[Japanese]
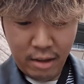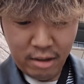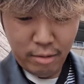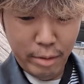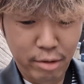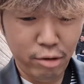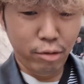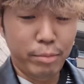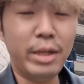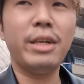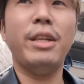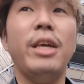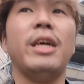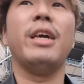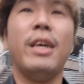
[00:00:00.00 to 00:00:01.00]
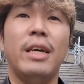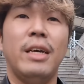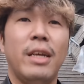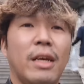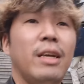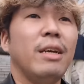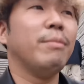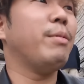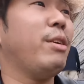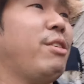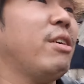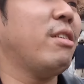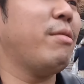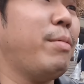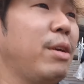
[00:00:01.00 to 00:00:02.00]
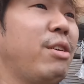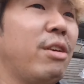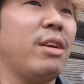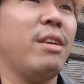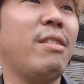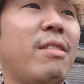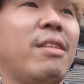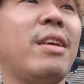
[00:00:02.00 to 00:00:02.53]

ズバスロー見なくていい。ペーシェンスペーシンス。